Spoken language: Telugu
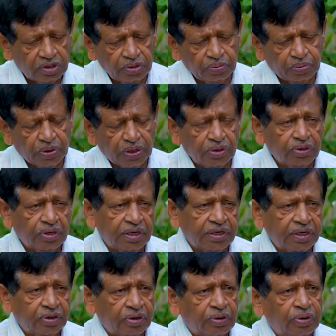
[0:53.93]
ఇప్పుడు
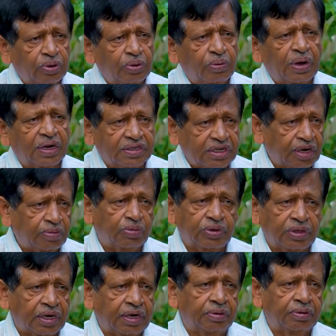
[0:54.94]
ఎందుకంటే రెండు మాసాలు
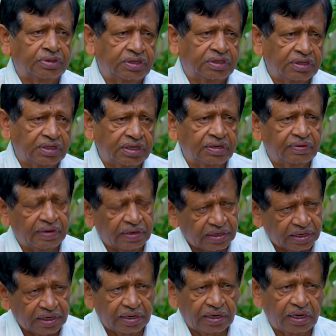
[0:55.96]
ముందరే వచ్చింది
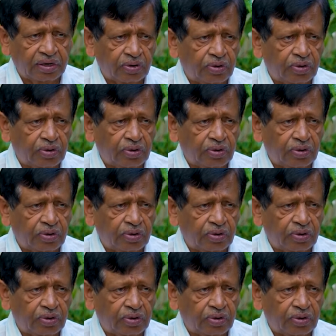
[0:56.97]
వెంటనే